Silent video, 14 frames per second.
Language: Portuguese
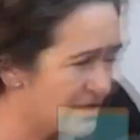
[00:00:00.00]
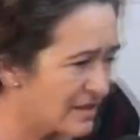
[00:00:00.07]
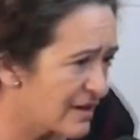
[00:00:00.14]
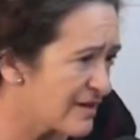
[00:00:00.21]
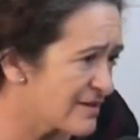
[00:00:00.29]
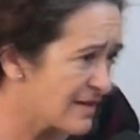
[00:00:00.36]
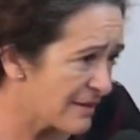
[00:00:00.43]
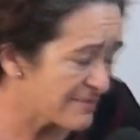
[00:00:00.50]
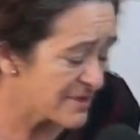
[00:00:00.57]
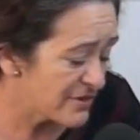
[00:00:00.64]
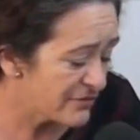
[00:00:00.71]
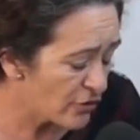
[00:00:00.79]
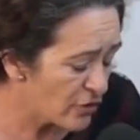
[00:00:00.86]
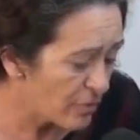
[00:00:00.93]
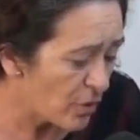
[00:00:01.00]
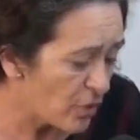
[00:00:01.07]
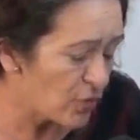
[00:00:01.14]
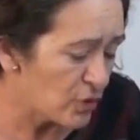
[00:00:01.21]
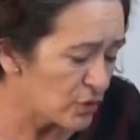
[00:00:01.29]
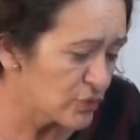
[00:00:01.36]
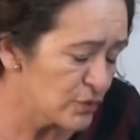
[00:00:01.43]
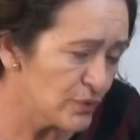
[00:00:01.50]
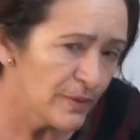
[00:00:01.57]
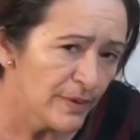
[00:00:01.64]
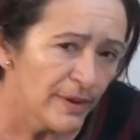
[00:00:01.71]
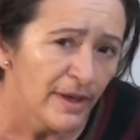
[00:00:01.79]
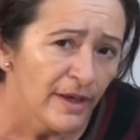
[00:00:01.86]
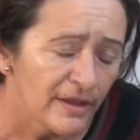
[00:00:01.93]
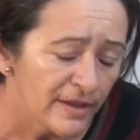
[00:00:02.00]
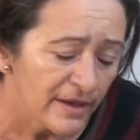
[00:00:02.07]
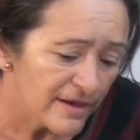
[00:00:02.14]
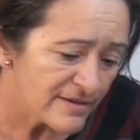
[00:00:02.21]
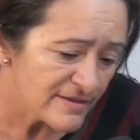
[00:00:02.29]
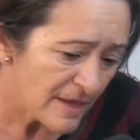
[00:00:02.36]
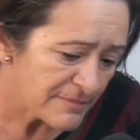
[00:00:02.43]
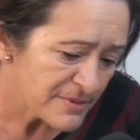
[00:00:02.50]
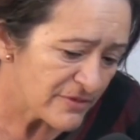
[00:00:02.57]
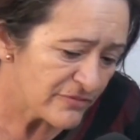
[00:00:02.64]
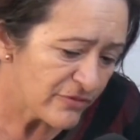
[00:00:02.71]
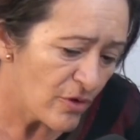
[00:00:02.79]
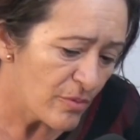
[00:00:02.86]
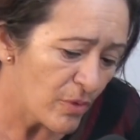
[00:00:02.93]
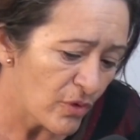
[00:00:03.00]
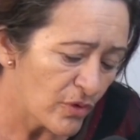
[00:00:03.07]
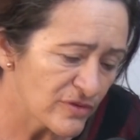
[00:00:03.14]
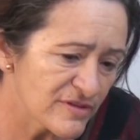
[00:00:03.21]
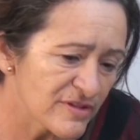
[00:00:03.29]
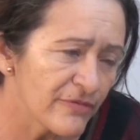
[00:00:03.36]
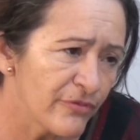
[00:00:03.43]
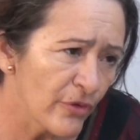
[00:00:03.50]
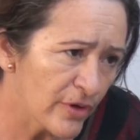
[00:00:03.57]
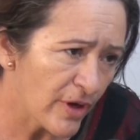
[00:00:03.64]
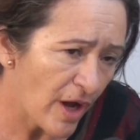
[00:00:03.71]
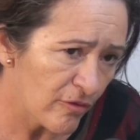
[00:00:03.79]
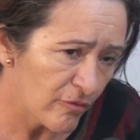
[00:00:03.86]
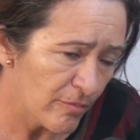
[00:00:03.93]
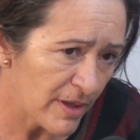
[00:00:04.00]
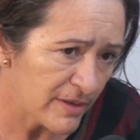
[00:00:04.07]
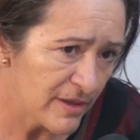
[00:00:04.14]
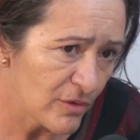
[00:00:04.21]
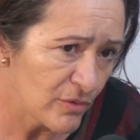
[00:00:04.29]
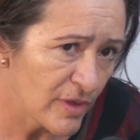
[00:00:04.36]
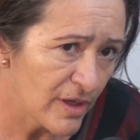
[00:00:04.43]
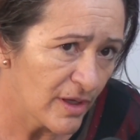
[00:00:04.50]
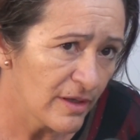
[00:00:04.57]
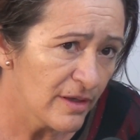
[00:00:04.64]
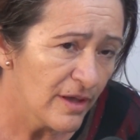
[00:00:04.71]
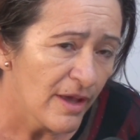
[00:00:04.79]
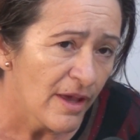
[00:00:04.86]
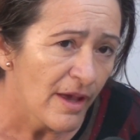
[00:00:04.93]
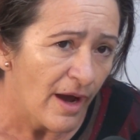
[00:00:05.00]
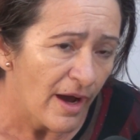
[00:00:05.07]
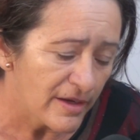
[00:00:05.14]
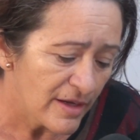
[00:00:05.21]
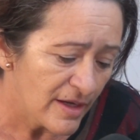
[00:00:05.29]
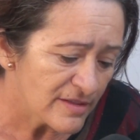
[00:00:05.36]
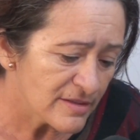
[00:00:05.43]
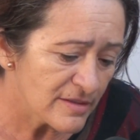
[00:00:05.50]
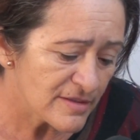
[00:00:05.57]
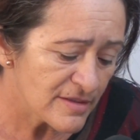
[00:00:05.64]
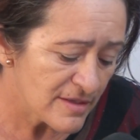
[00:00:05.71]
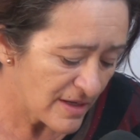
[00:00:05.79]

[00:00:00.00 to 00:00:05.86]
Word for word: ninguém sabe se foi moto, Ninguém sabe se foi moto, se foi carro que bateu nele. Aí ele se